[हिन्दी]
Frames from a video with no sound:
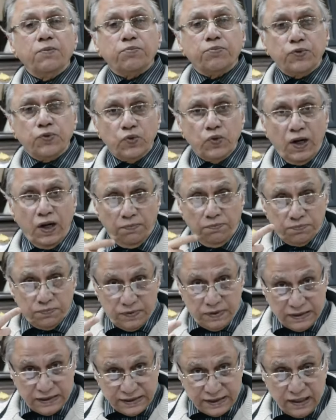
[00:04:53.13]
पूरा
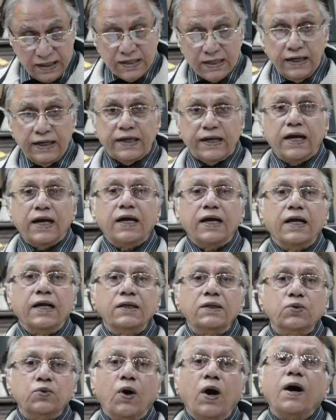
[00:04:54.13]
रिजल्ट लेना है
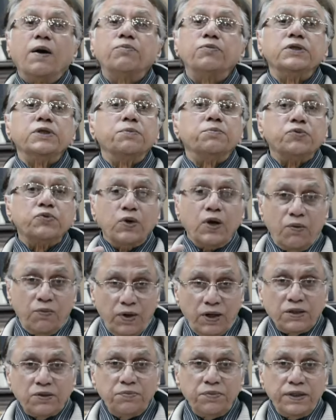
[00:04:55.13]
तो आप मुझे पूरा
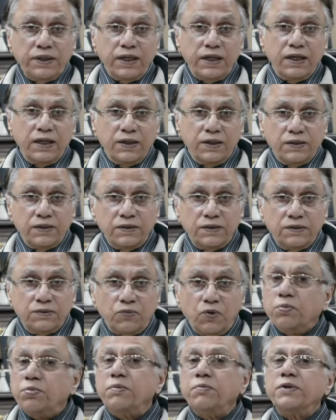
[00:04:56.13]
वक्त भी दें
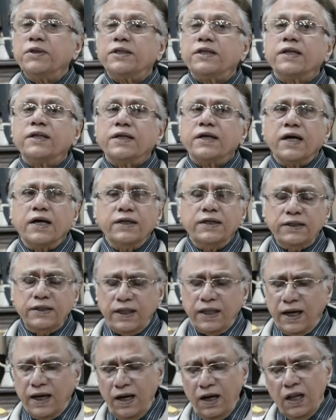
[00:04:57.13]
वो भी मिलता दिखाई नहीं
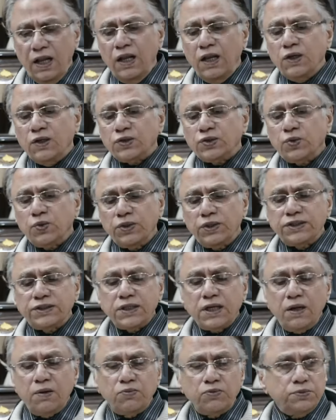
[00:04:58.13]
दे रहा सो so,
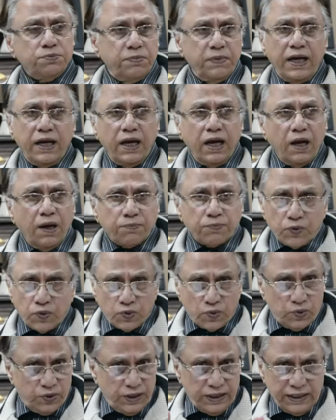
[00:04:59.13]
इसका मैं आपको
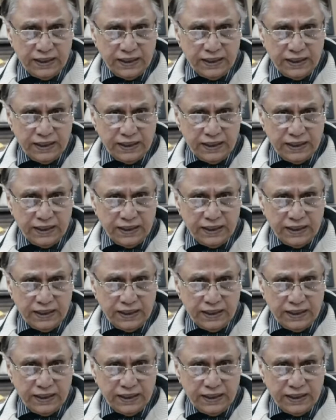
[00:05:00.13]
कोई